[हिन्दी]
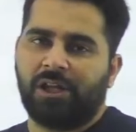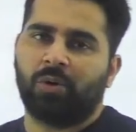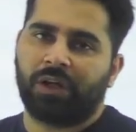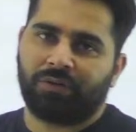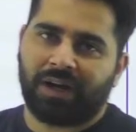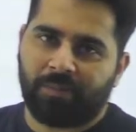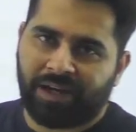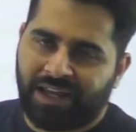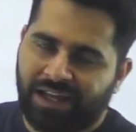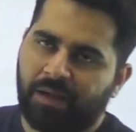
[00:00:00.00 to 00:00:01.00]
के द्वारा
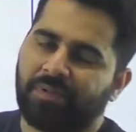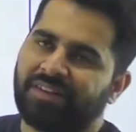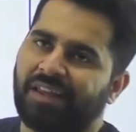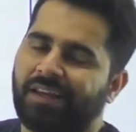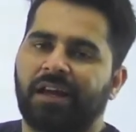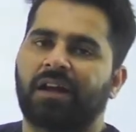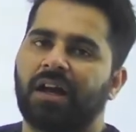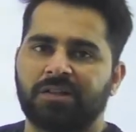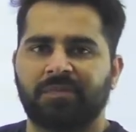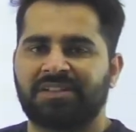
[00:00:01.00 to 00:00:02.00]
बनाया गया बेसिकली
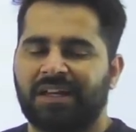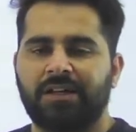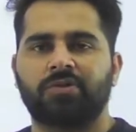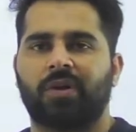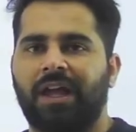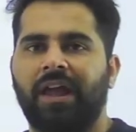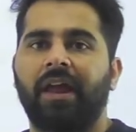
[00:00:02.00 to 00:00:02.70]
आकाश मिसाइल जो है